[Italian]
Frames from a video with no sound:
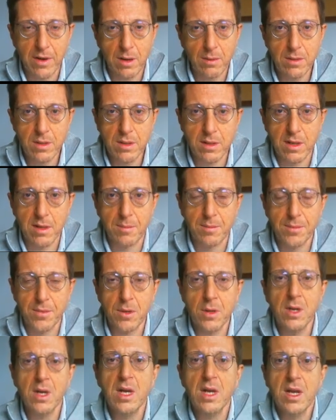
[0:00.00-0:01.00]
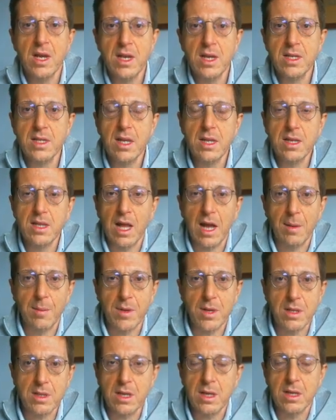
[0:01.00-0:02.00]
a quel tempo i
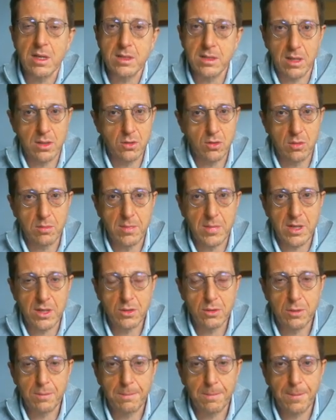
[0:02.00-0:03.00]
dettami di San Tommaso.